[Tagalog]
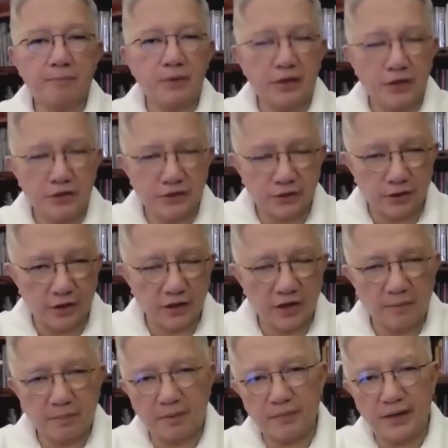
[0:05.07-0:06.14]
Easter,
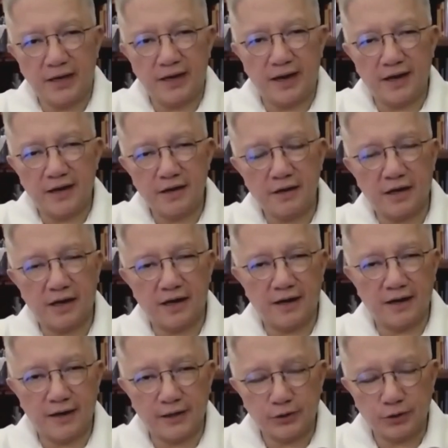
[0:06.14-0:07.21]
kapamilya.
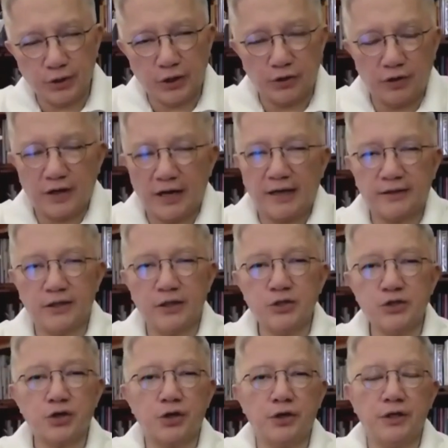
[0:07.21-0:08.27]
Uh, ito na ho ang ating
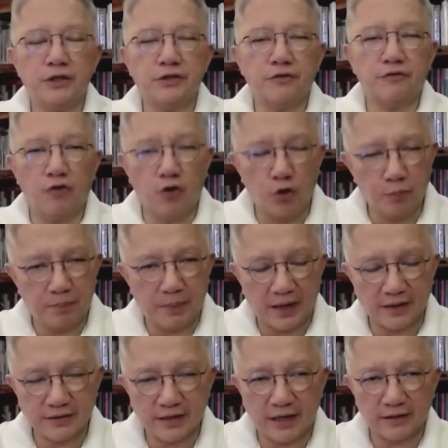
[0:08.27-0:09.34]
Journeys of Hope
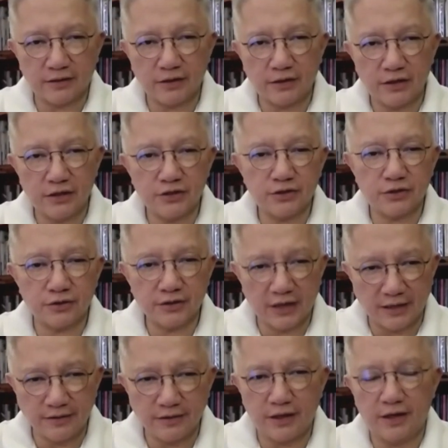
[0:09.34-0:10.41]
para sa ating Easter
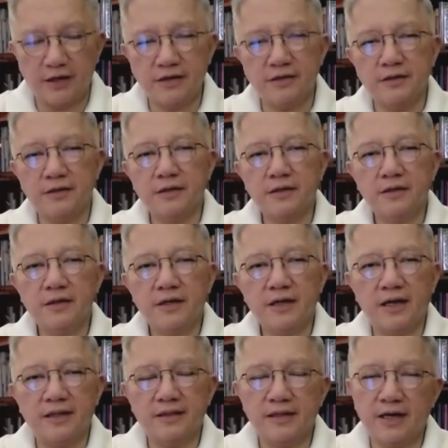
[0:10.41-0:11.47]
Sunday.
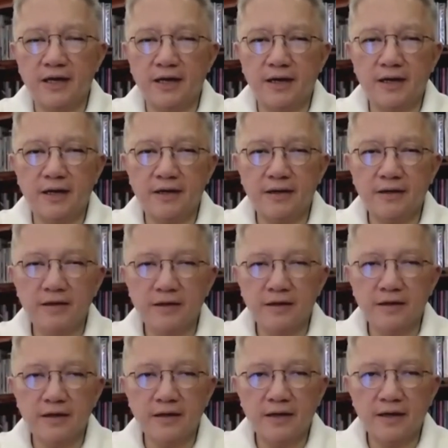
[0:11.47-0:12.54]
And uh,
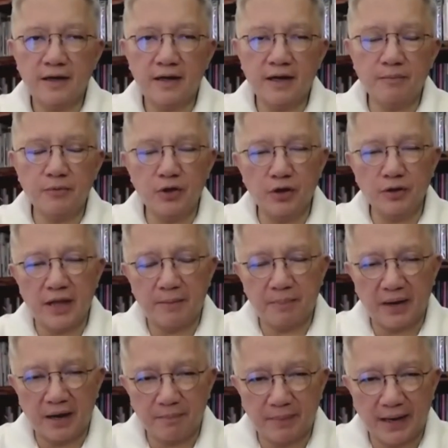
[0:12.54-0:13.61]
alam nyo,
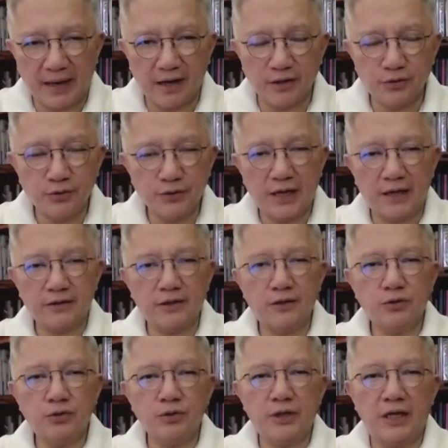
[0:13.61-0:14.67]
napakapalad ho
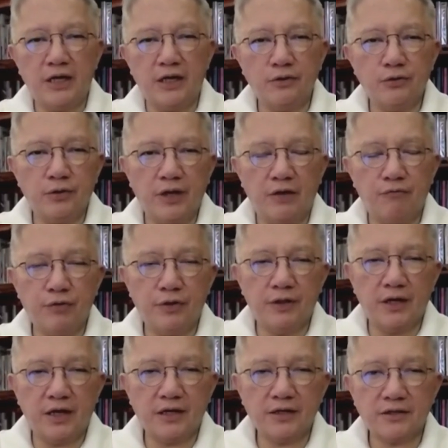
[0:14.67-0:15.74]
natin today to have with
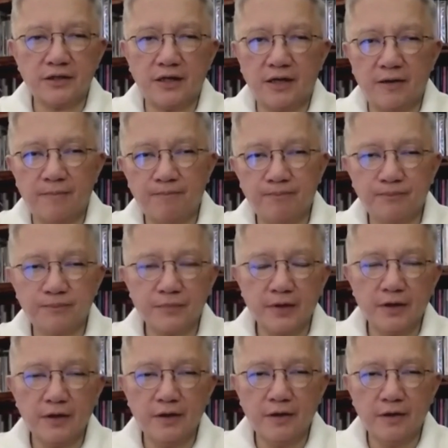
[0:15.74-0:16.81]
us um,
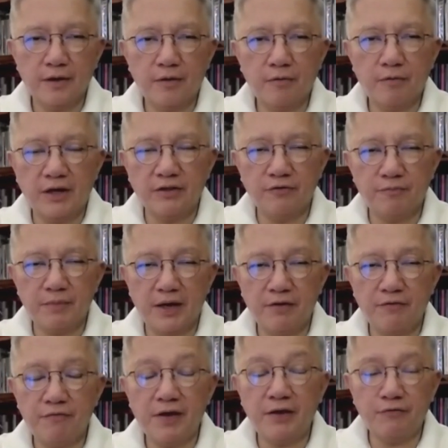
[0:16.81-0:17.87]
one of my
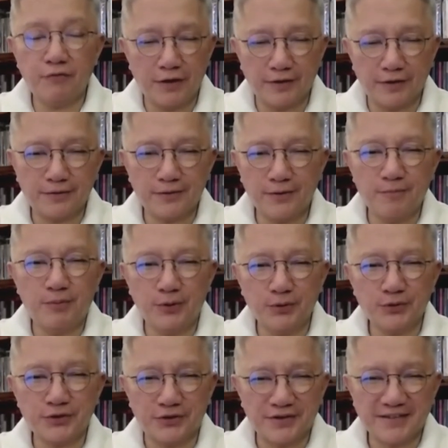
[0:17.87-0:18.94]
favorite
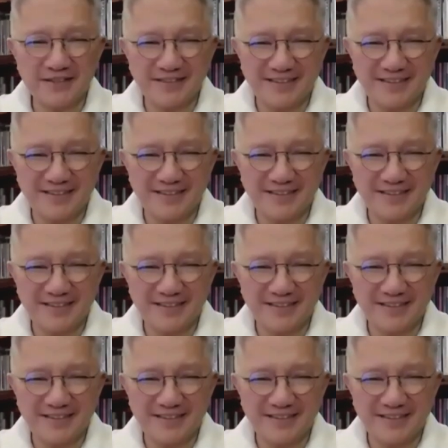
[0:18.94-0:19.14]
composers.